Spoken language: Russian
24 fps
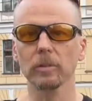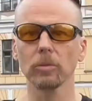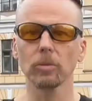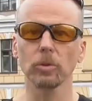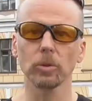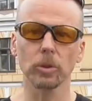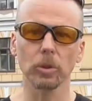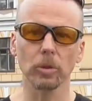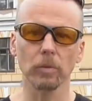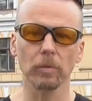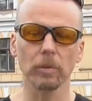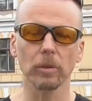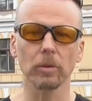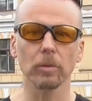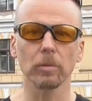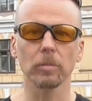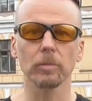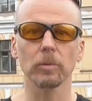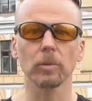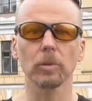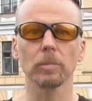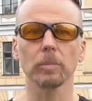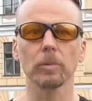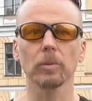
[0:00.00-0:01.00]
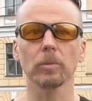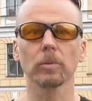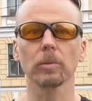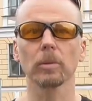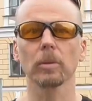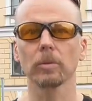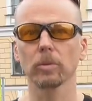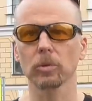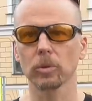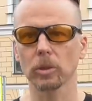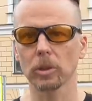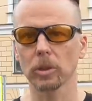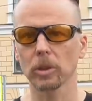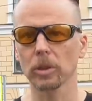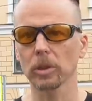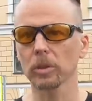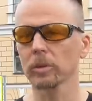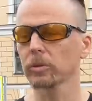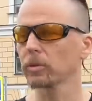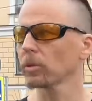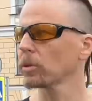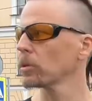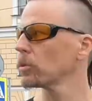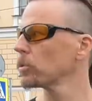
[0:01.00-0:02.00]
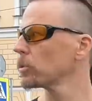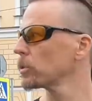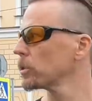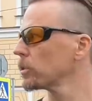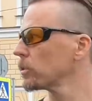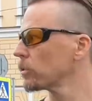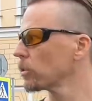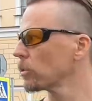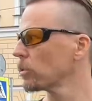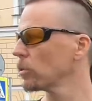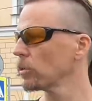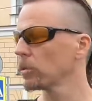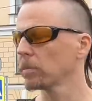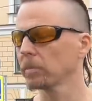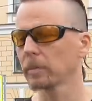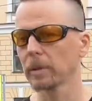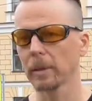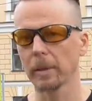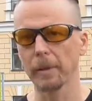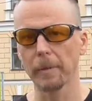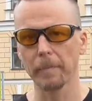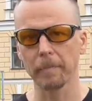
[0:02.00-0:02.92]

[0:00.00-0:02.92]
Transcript: ну еще в одном доме он тоже жил, только уже с углом,